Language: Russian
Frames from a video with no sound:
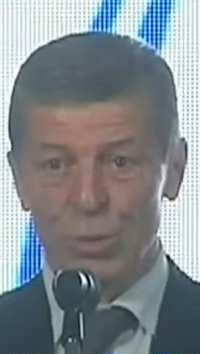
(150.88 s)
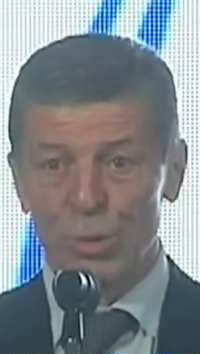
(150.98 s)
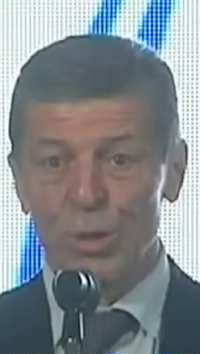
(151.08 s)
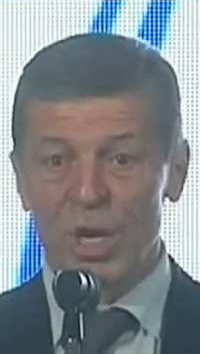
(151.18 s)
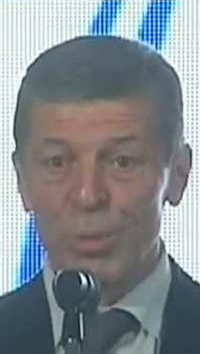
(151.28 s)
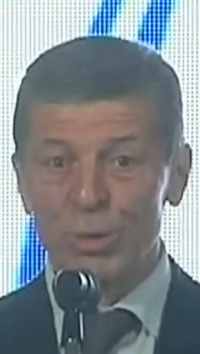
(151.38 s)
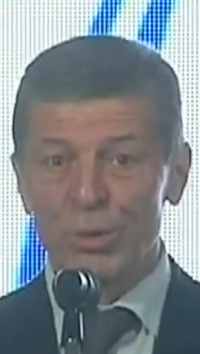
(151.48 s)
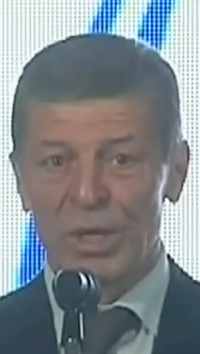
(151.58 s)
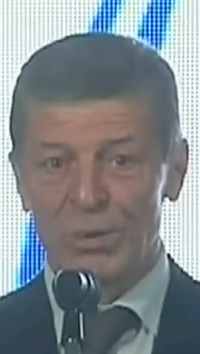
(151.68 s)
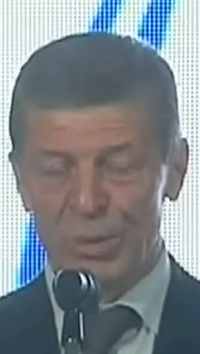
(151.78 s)
ту
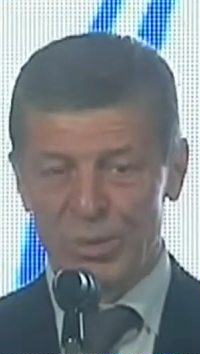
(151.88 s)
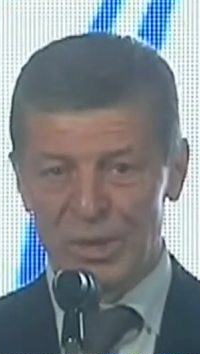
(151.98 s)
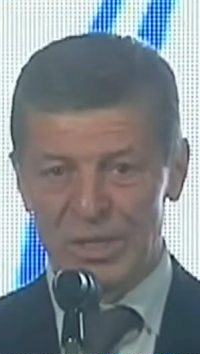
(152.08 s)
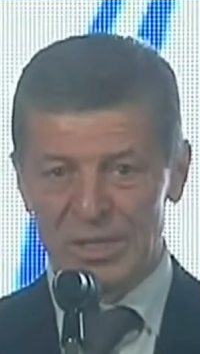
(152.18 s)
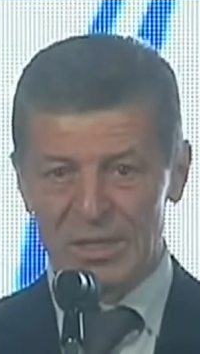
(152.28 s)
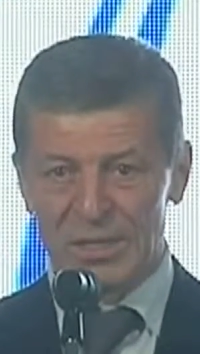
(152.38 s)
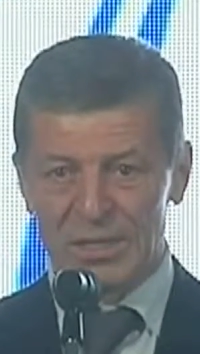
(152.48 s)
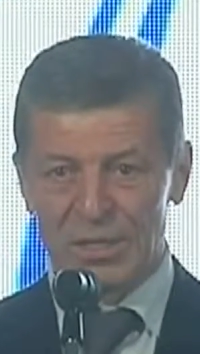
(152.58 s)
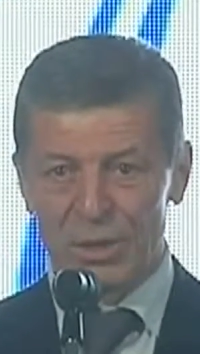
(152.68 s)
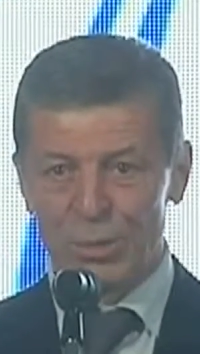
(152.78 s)
работу, которую вы
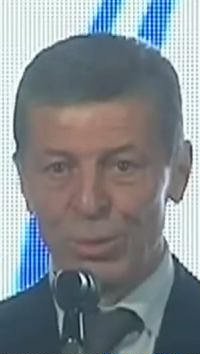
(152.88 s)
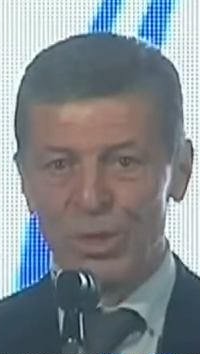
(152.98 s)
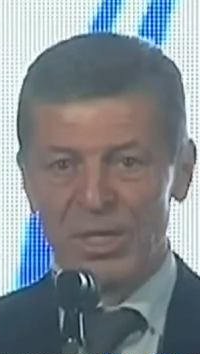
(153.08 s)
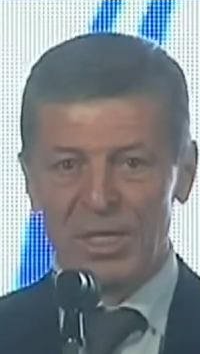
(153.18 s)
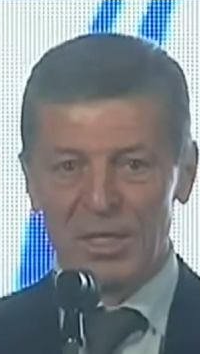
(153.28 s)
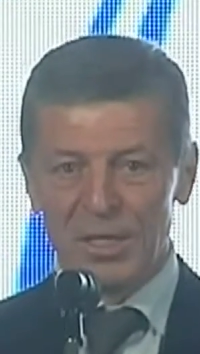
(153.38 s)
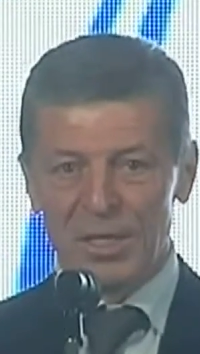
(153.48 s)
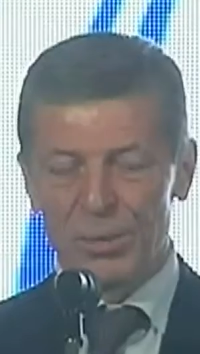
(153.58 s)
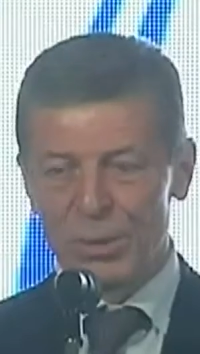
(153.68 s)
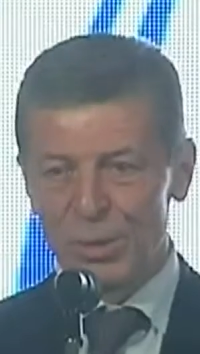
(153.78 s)
делаете, за ту
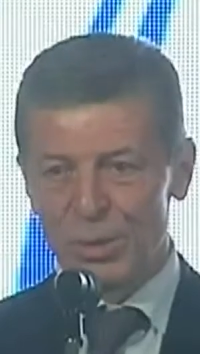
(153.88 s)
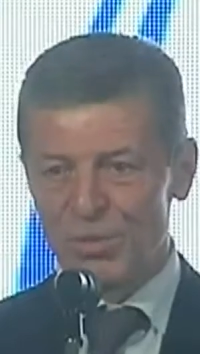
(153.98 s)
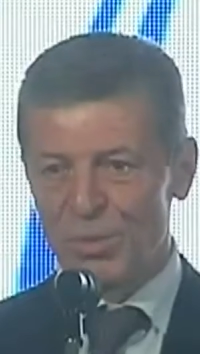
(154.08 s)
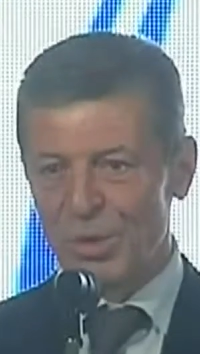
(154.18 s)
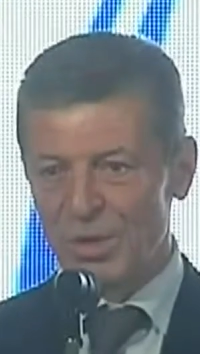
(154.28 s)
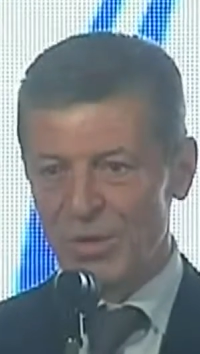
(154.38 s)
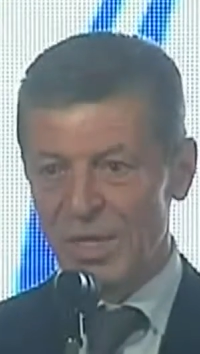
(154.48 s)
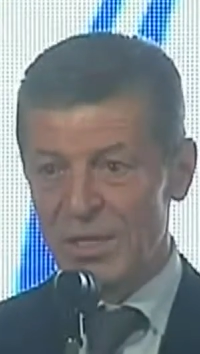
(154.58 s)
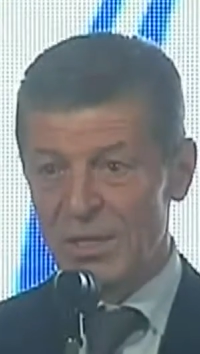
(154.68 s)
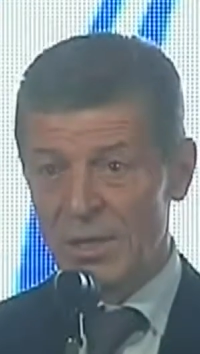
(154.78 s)
энергию, которую вы
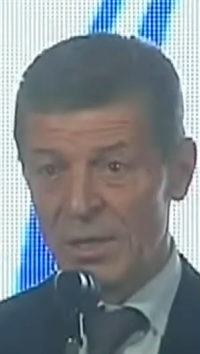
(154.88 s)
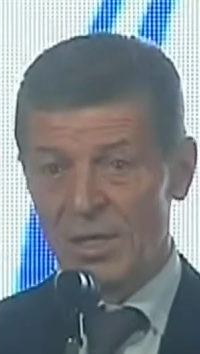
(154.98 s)
проявляете.